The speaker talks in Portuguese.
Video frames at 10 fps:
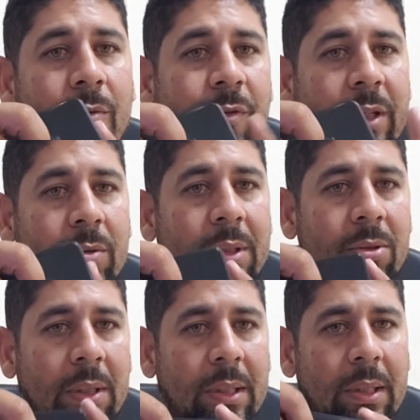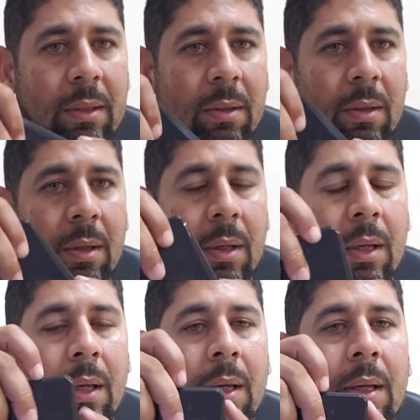um vídeo disso aqui,
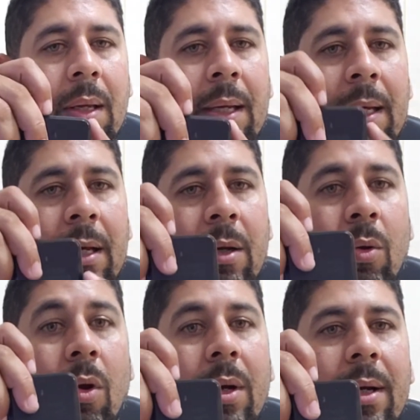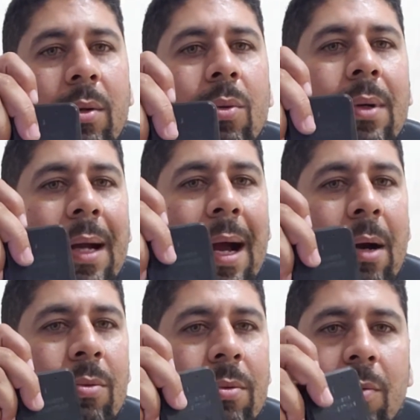é, colocando num
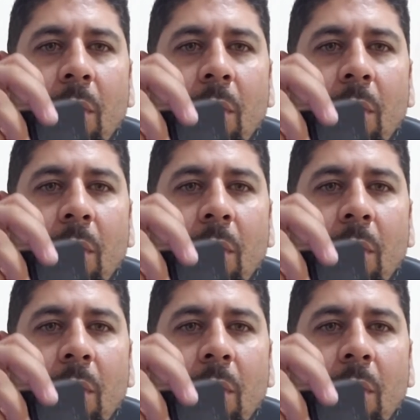carro,